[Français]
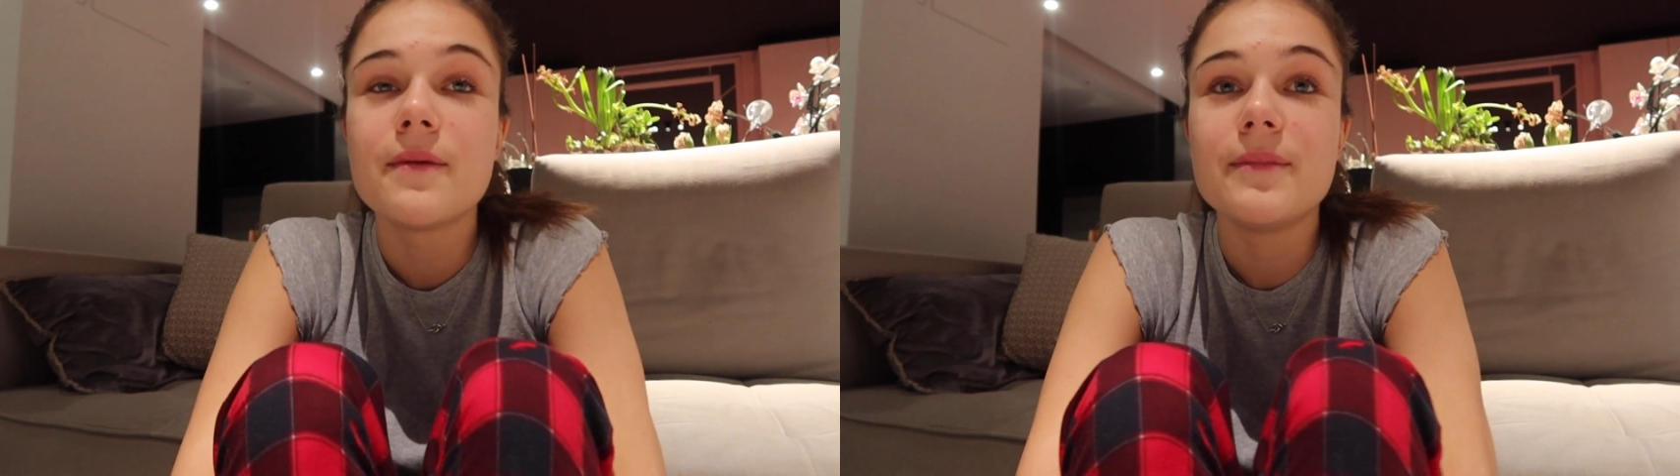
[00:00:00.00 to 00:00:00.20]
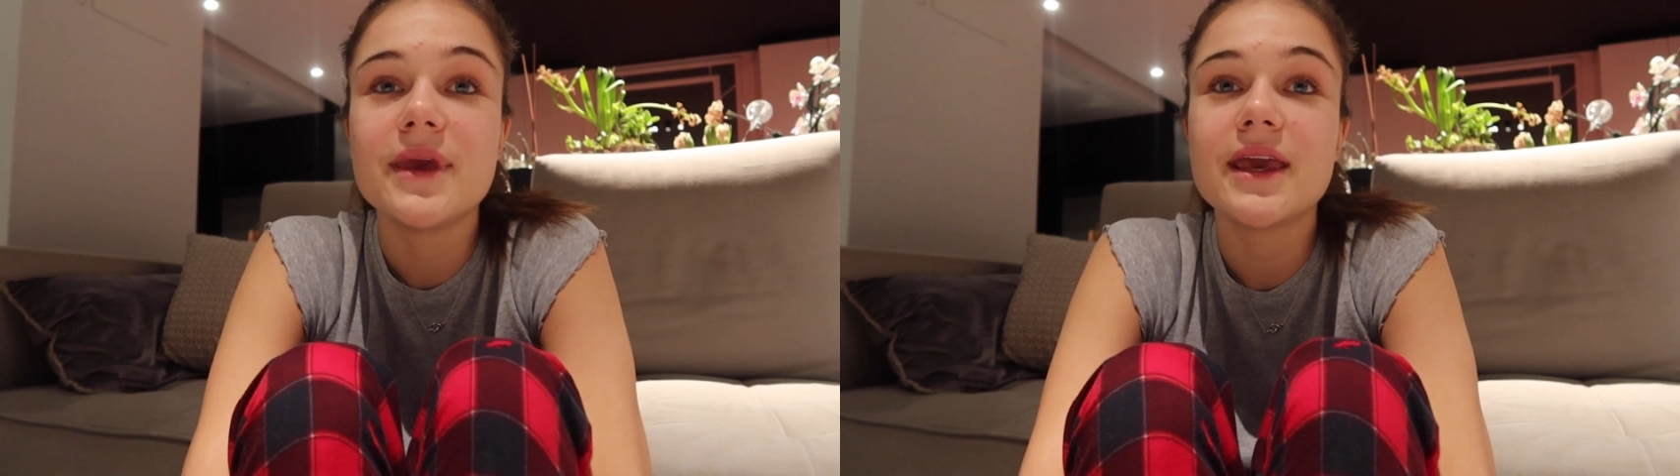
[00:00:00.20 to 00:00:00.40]

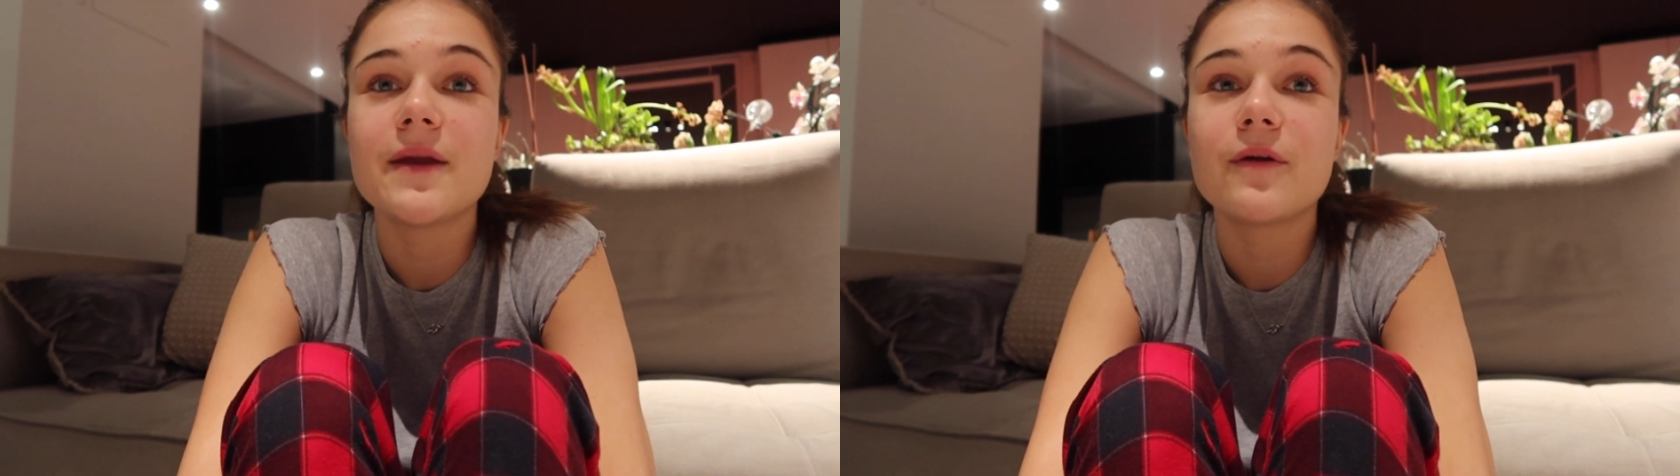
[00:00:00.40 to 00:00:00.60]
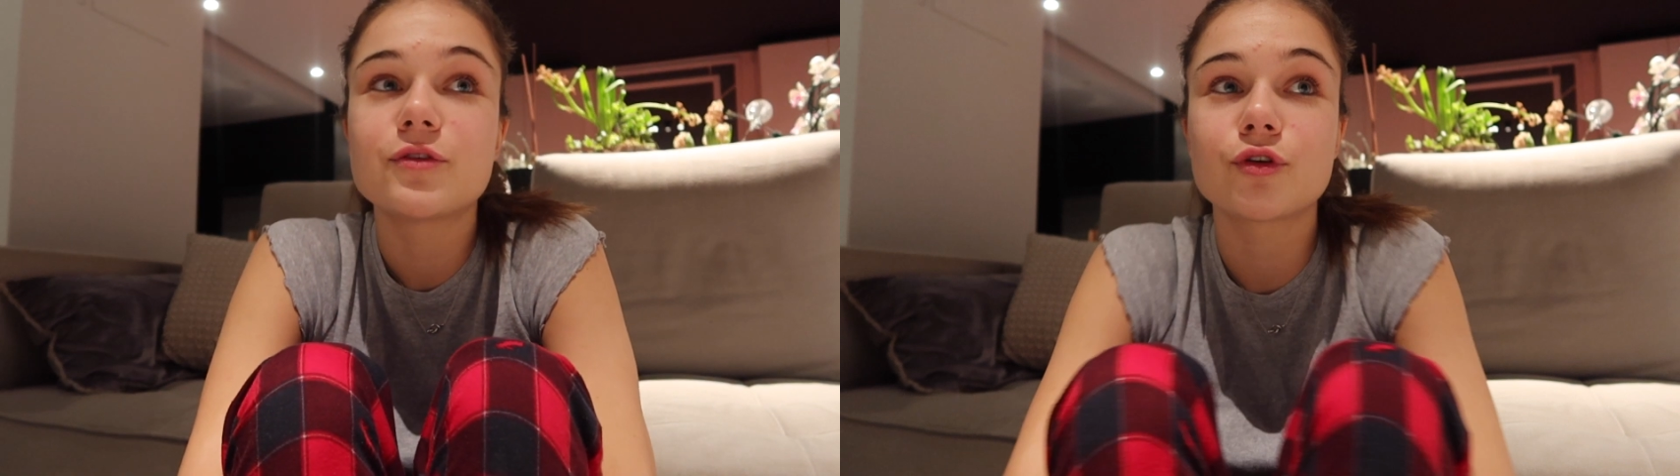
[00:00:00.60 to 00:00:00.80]

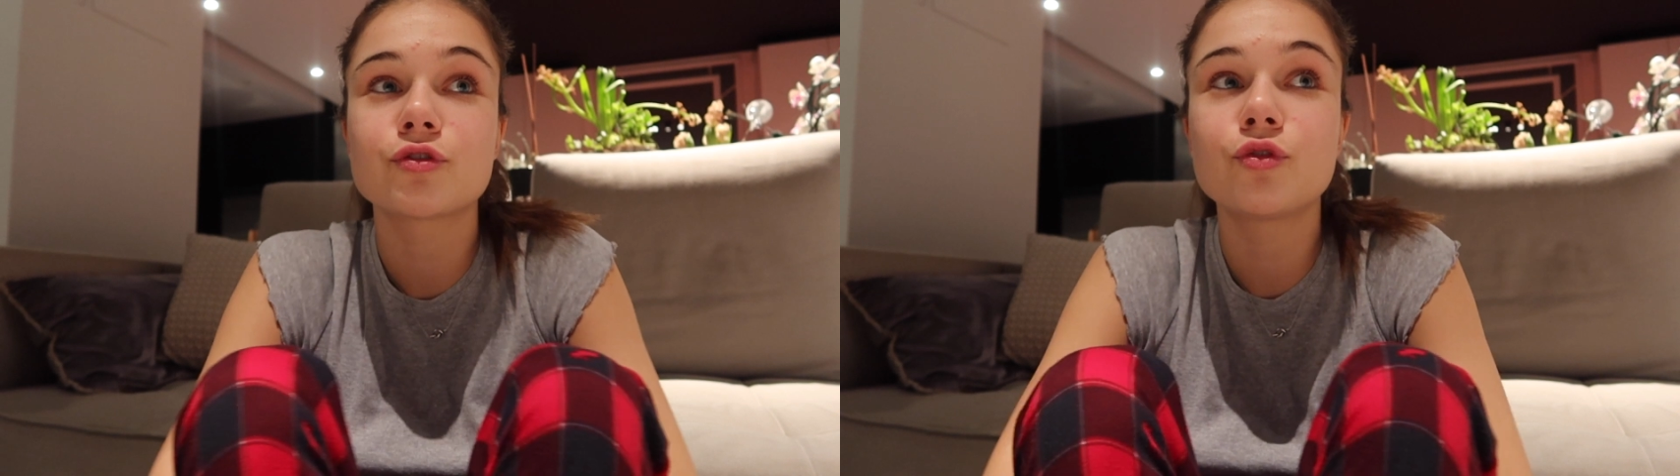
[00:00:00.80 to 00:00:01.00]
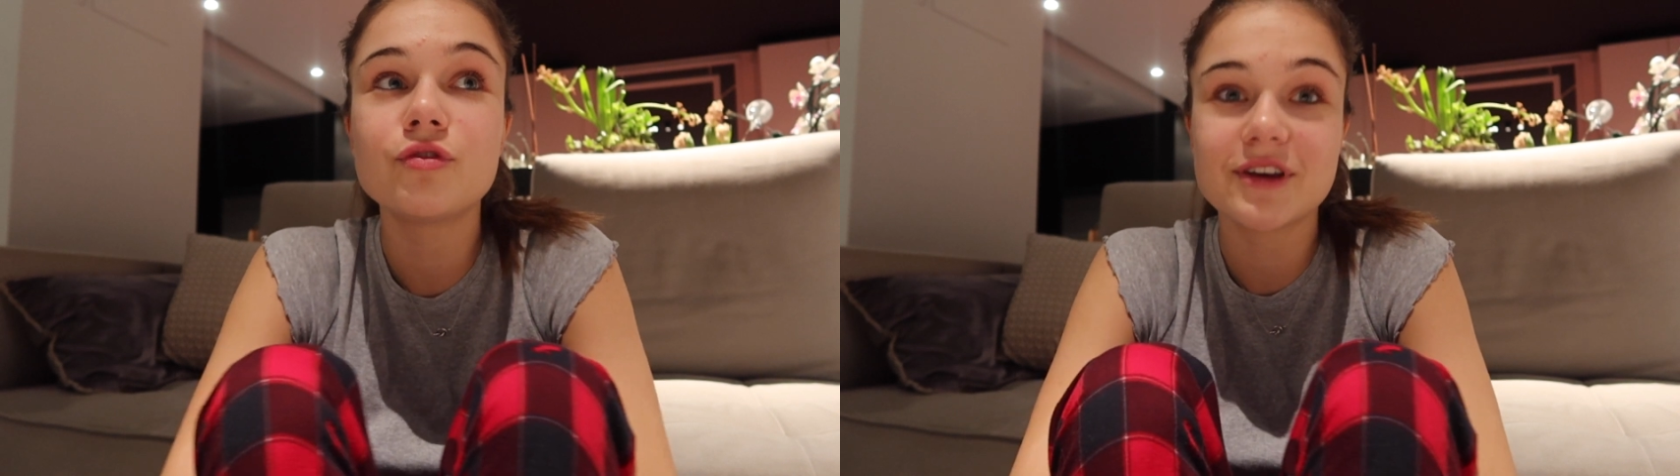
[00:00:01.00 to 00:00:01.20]
Mais se
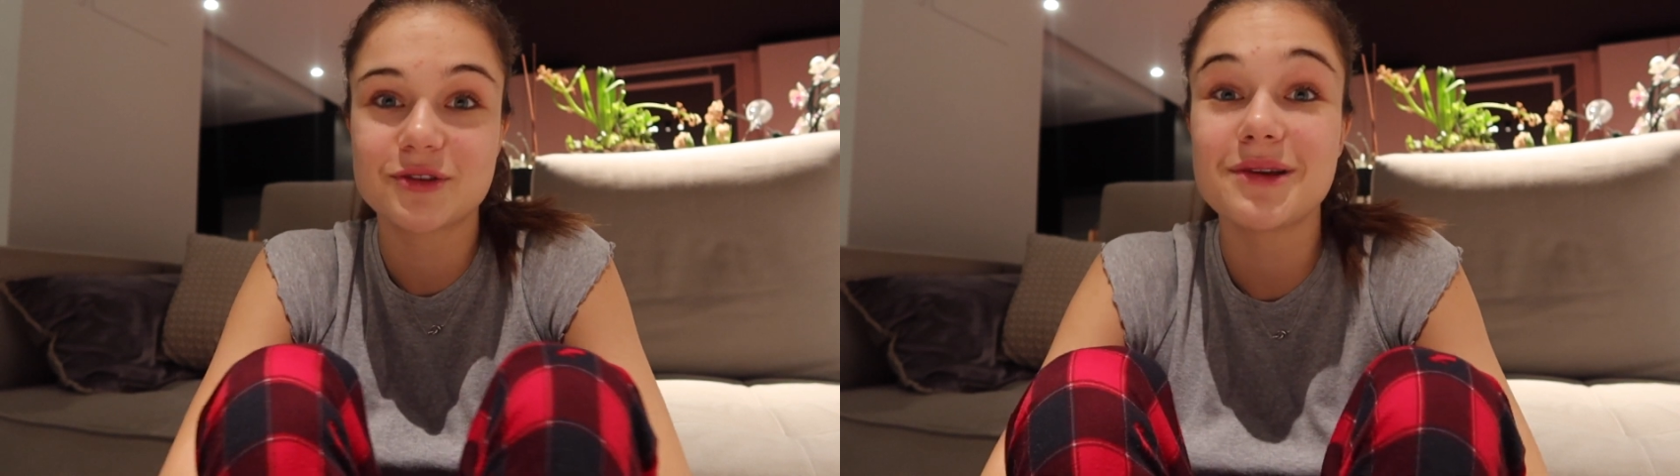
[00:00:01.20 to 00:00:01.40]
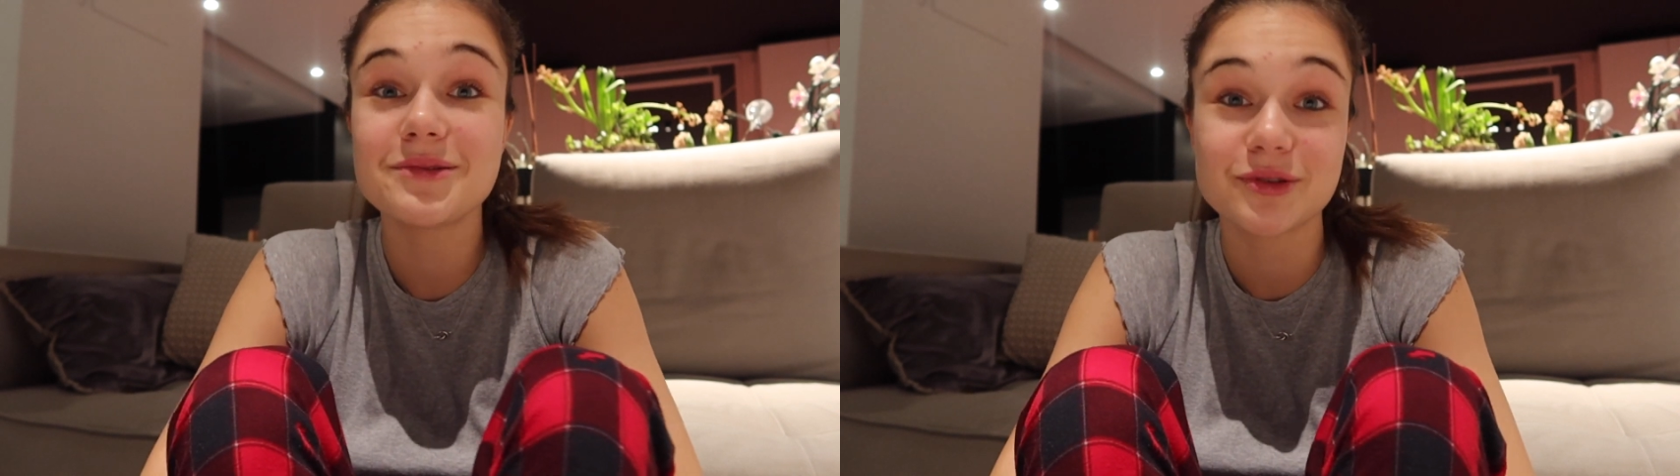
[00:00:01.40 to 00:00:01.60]
retrouver
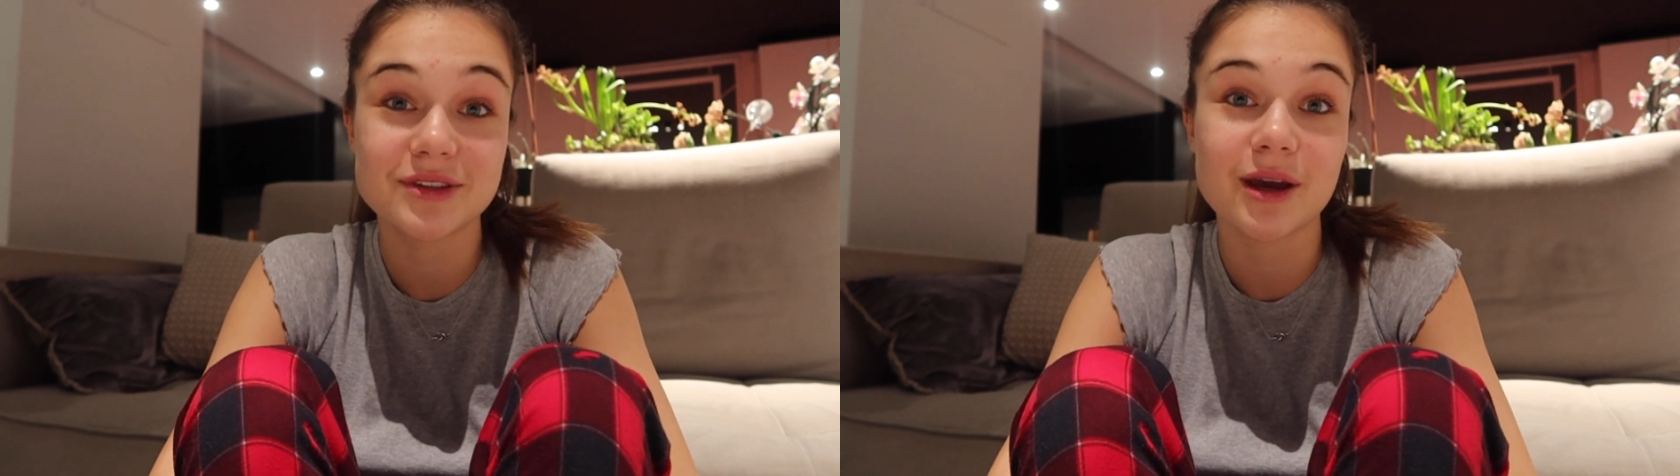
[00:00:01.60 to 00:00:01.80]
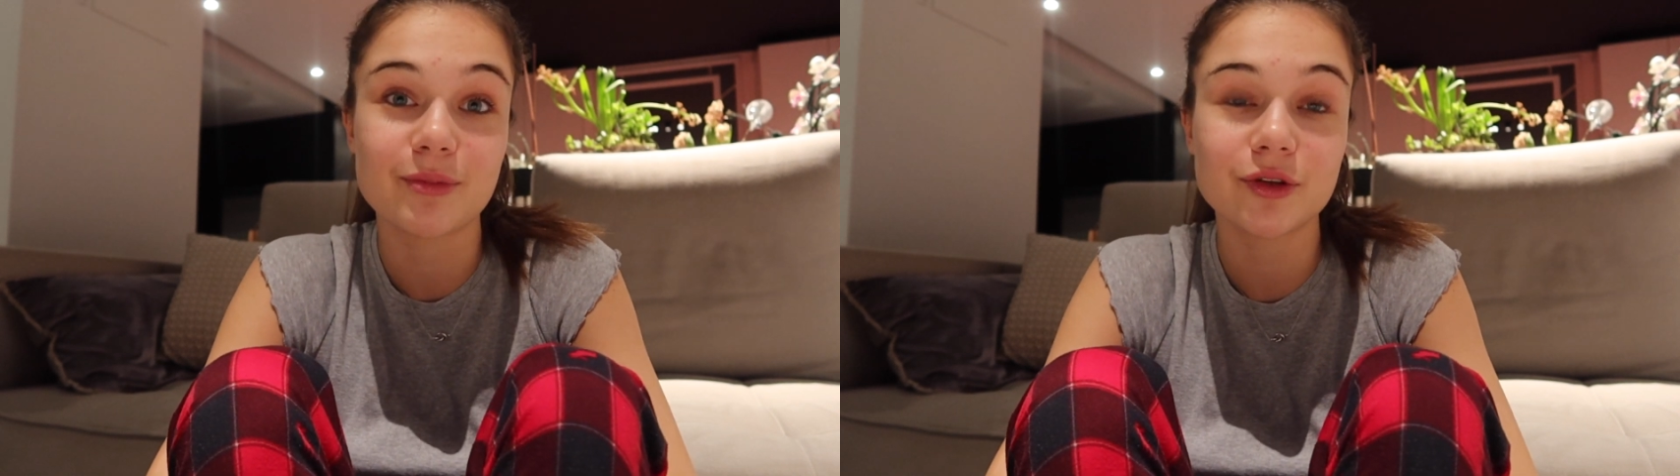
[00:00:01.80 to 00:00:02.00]
avec soi-même, c'est
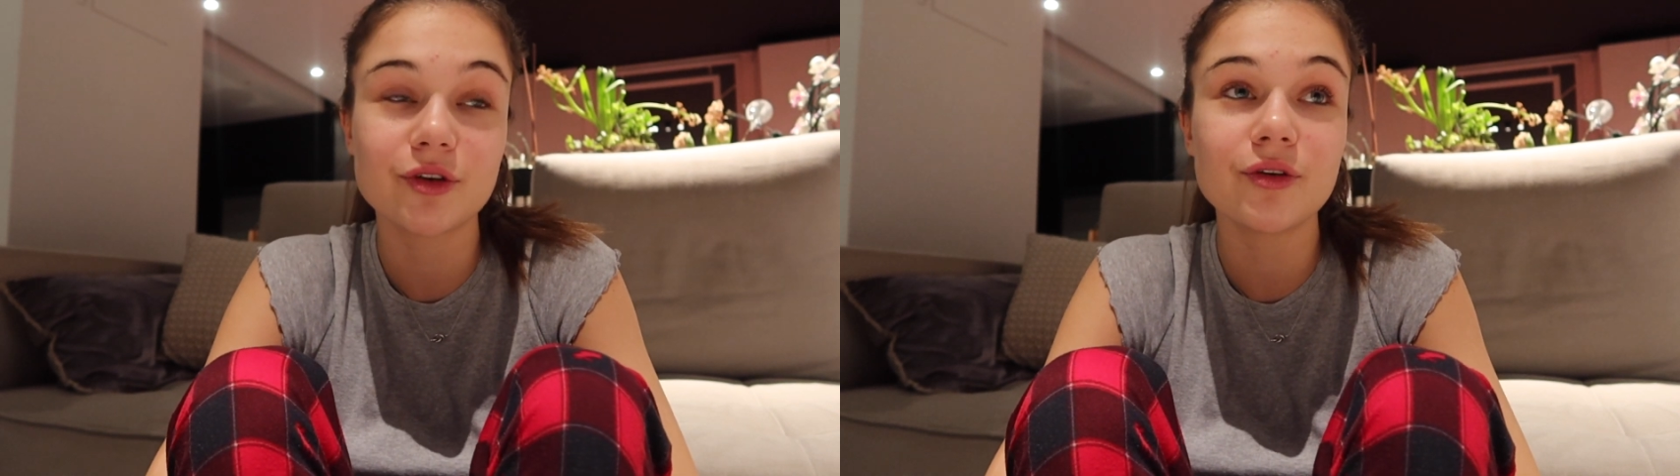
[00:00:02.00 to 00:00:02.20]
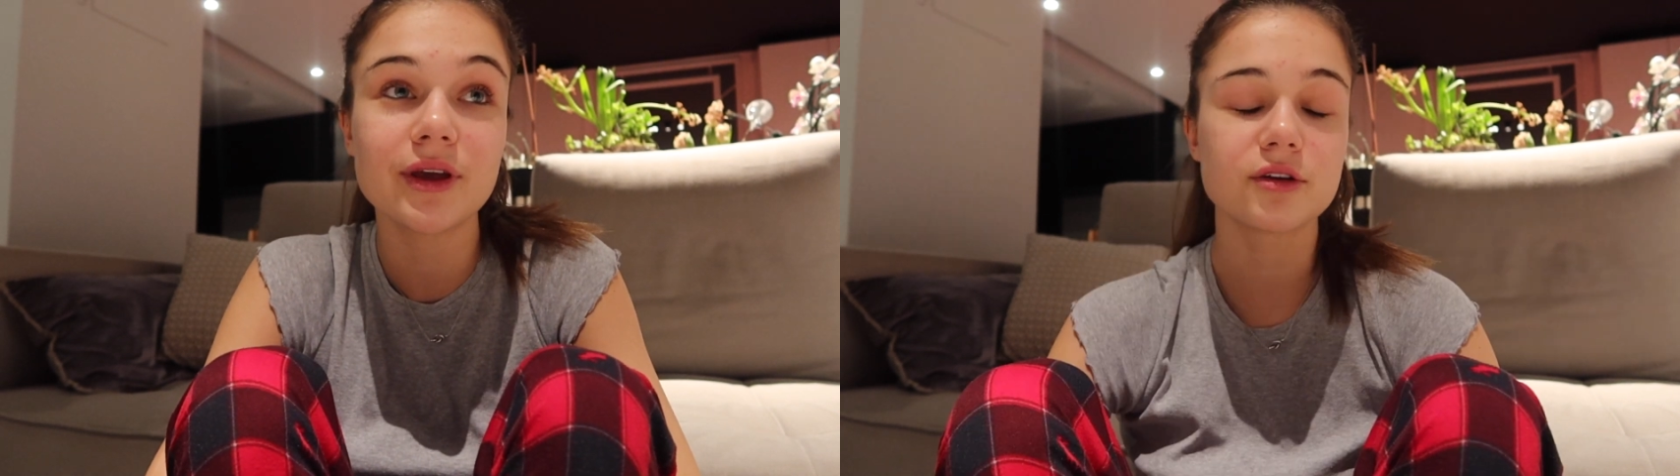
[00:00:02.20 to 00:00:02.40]
aussi important.